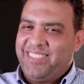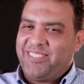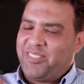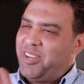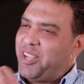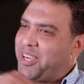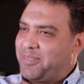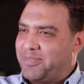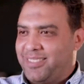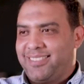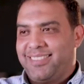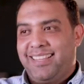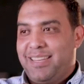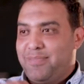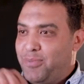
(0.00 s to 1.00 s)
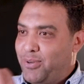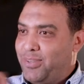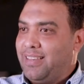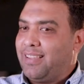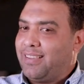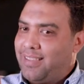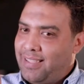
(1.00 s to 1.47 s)
اللي طلعت بتنطلع لما
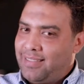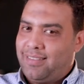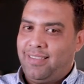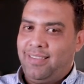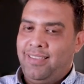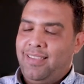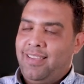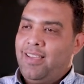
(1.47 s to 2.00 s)
اقول لك انا